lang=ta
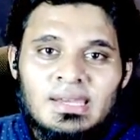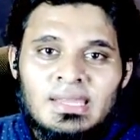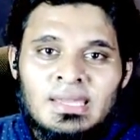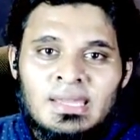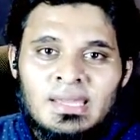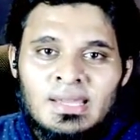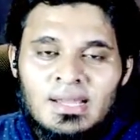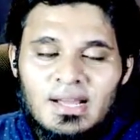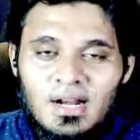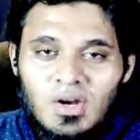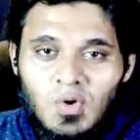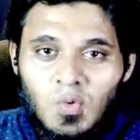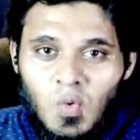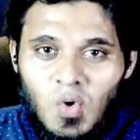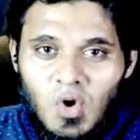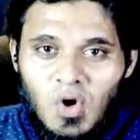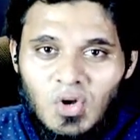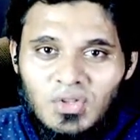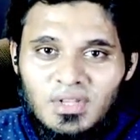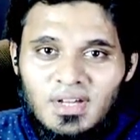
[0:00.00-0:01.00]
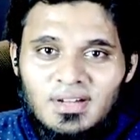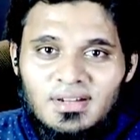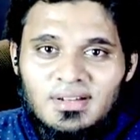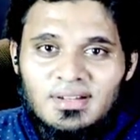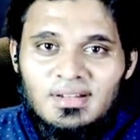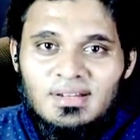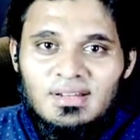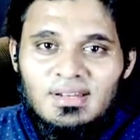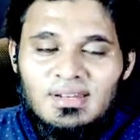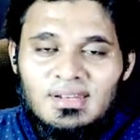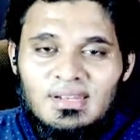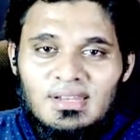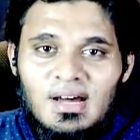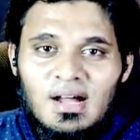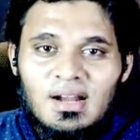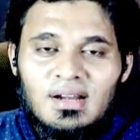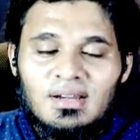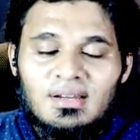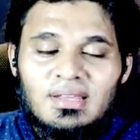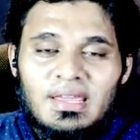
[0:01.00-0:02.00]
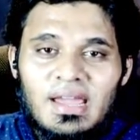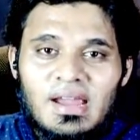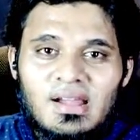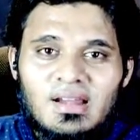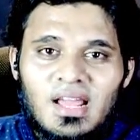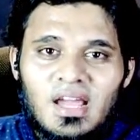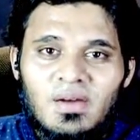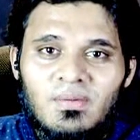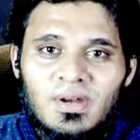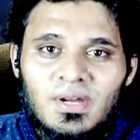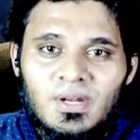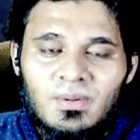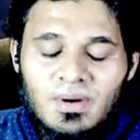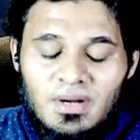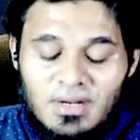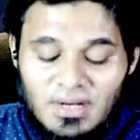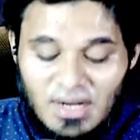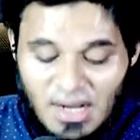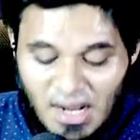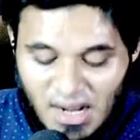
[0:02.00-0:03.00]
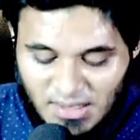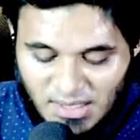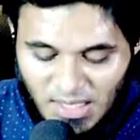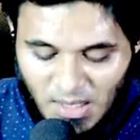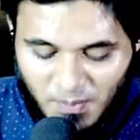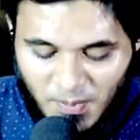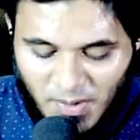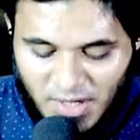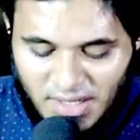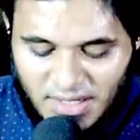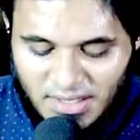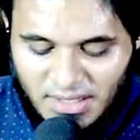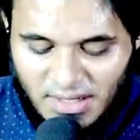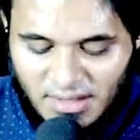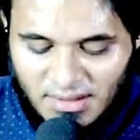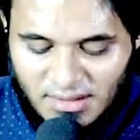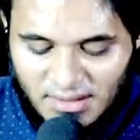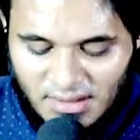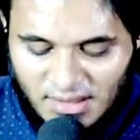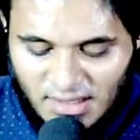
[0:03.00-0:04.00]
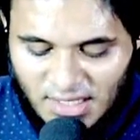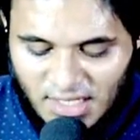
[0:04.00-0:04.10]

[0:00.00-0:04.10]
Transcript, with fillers: நீங்கள் ஓத நான் கேட்க வேண்டும் என்று ஆசைப்படுகிறேன்